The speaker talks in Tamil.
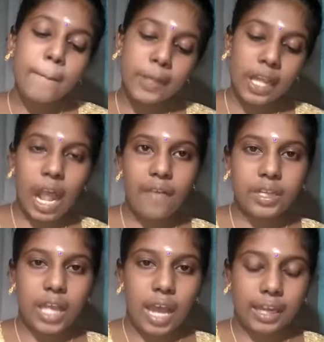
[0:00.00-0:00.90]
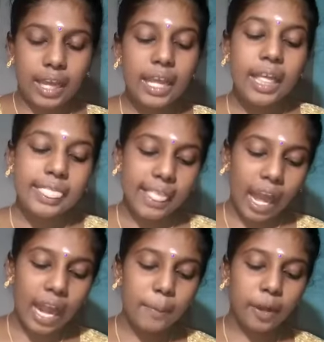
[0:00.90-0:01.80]
முதலாவதாக
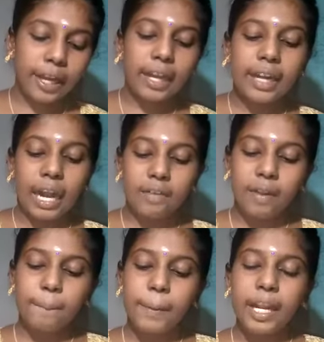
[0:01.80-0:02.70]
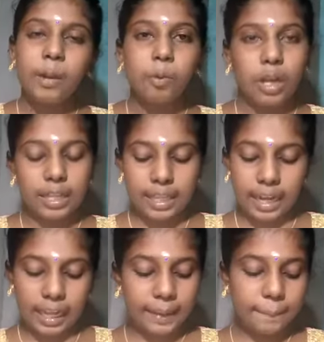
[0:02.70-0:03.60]
தாய்மொழியில் கல்வி பயிலும்
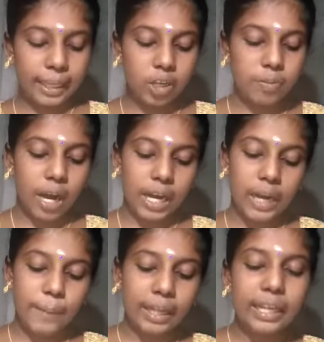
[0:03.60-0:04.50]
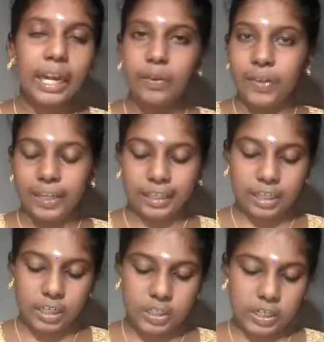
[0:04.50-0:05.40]
குழந்தைகளை மிகவும் ஆழமாக கல்வி
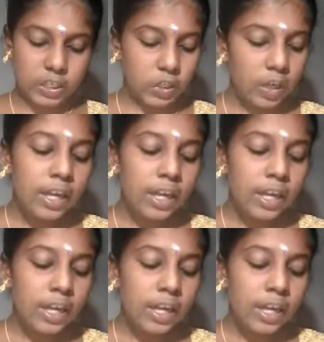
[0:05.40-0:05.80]
கற்கின்றனர்